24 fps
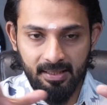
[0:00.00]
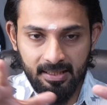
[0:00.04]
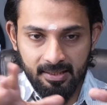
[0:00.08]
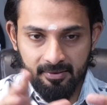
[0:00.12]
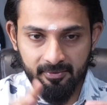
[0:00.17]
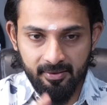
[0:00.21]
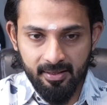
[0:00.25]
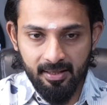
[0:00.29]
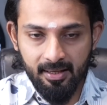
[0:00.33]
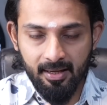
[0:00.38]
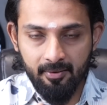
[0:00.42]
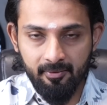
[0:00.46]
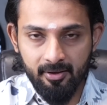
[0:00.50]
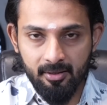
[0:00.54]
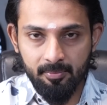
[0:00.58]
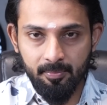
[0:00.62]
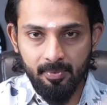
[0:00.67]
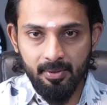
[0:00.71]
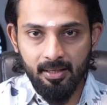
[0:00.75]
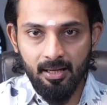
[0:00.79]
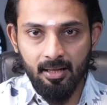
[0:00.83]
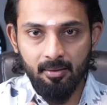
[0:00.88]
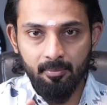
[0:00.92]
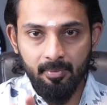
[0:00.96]
இவரை கவர்
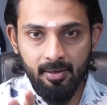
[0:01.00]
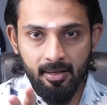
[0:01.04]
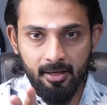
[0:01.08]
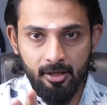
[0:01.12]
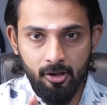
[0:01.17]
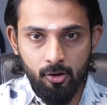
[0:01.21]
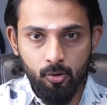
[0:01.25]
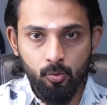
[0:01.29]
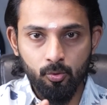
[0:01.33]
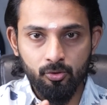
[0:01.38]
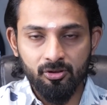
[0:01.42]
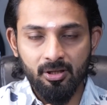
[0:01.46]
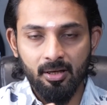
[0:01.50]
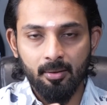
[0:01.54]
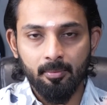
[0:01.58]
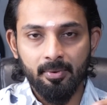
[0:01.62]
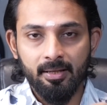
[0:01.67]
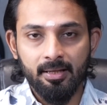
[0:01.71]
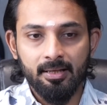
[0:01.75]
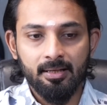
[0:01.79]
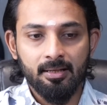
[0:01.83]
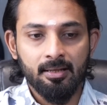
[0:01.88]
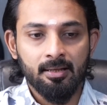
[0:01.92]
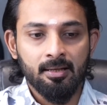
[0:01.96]
பண்ணாமல் நியூஸ்
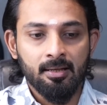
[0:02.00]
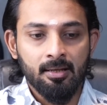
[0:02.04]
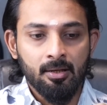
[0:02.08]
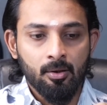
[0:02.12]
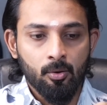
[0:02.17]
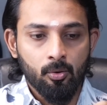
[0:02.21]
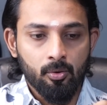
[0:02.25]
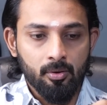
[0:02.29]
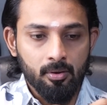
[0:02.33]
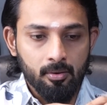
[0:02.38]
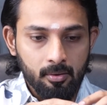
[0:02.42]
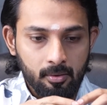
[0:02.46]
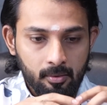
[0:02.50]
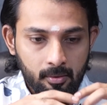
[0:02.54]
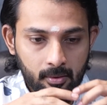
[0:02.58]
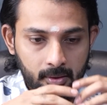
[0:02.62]
அப்படின்னு ஒரு